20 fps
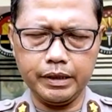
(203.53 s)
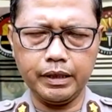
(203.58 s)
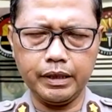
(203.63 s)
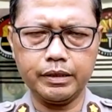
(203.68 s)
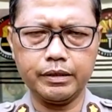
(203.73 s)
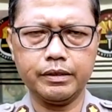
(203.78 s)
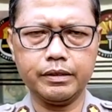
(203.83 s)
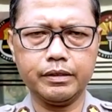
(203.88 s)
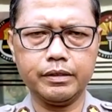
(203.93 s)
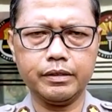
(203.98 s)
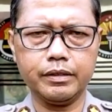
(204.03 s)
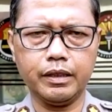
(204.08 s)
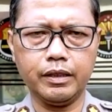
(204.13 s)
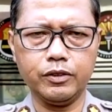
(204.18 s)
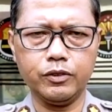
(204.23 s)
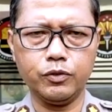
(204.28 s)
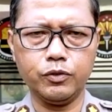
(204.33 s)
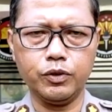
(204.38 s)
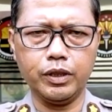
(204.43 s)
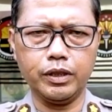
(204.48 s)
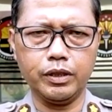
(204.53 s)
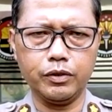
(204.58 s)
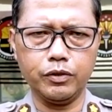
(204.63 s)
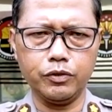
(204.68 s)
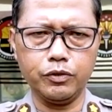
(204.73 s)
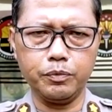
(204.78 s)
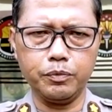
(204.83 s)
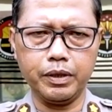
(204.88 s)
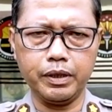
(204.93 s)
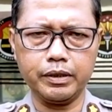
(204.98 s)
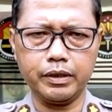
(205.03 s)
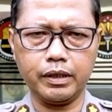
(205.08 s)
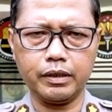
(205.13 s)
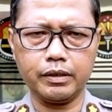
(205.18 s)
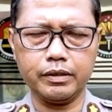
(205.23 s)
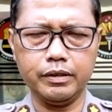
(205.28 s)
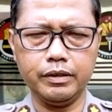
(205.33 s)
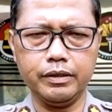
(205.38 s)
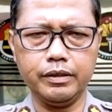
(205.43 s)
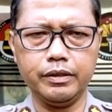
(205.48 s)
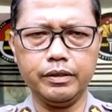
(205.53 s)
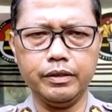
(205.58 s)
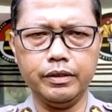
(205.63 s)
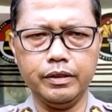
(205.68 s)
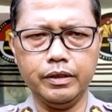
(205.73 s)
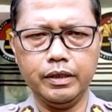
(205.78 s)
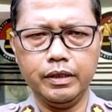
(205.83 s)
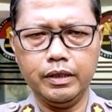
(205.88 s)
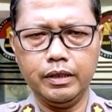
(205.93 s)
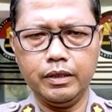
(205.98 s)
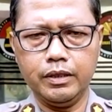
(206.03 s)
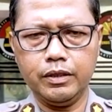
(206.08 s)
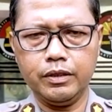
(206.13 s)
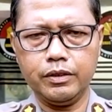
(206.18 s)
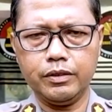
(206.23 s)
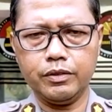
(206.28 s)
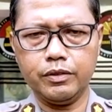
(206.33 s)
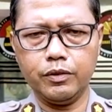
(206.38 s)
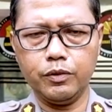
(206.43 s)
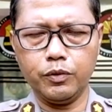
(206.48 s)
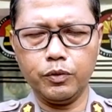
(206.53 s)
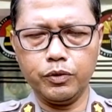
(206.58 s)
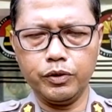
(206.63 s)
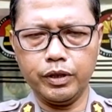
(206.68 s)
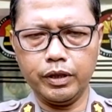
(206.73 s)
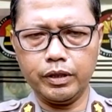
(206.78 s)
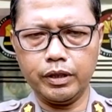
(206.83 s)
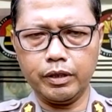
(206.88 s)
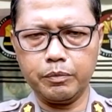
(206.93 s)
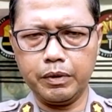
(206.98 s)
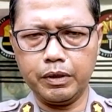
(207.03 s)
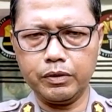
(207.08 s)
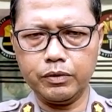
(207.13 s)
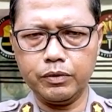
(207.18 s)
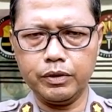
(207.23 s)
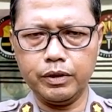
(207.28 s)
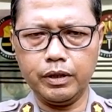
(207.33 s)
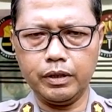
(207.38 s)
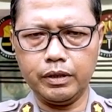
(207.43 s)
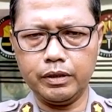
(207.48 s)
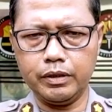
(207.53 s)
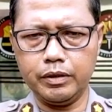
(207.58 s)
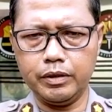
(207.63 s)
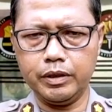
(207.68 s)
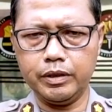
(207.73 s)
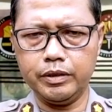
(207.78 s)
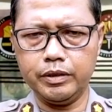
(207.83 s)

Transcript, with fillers: sudah ada 17 saksi seluruhnya termasuk dari